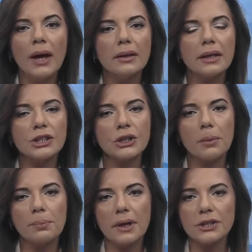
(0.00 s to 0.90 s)

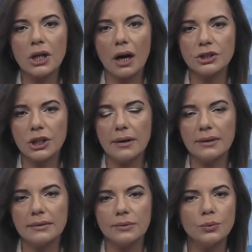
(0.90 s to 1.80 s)
Keşap Raş
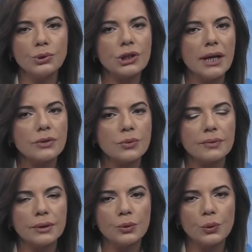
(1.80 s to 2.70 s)
Açarya'nın 3 ay
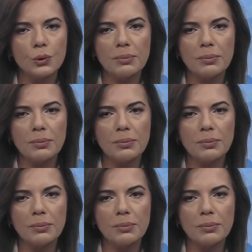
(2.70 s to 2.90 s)
sonra yüklü